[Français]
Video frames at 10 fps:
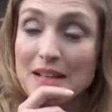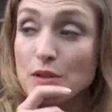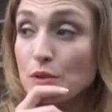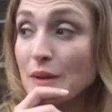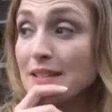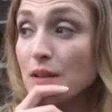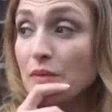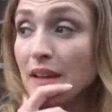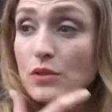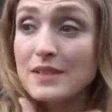Ben, ce soir, c'est
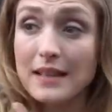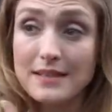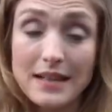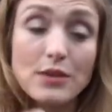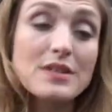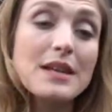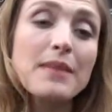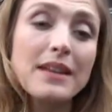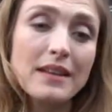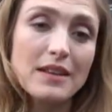l'ouverture, cest que c'est la
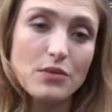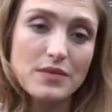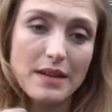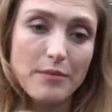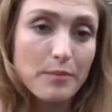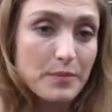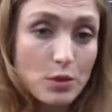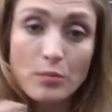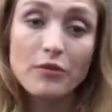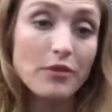deuxième année. je trouve ça
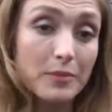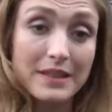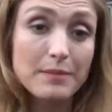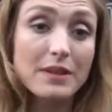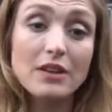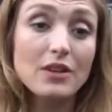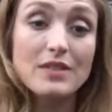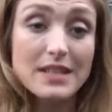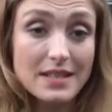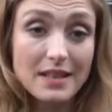absolument formidable d'avoir
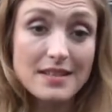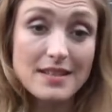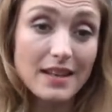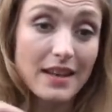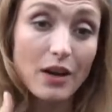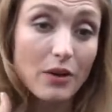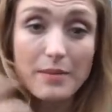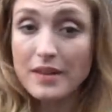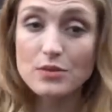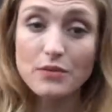lancé ça. C'est ça qui est
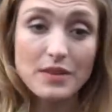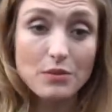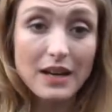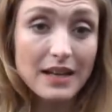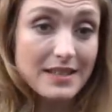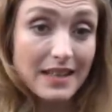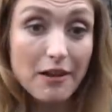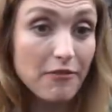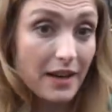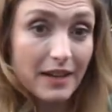incroyable avec Sophie Dulac, c'est
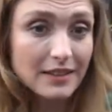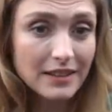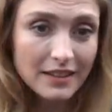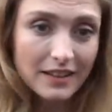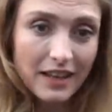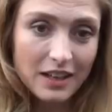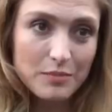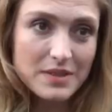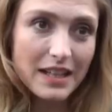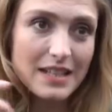qu'elle fait.
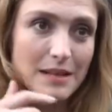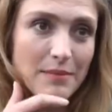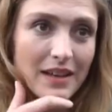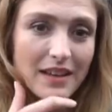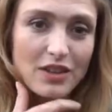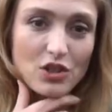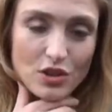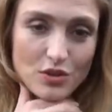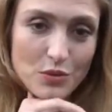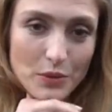Comme diraient les Américains,
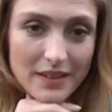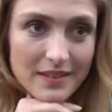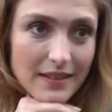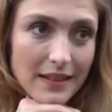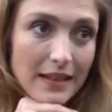just do it.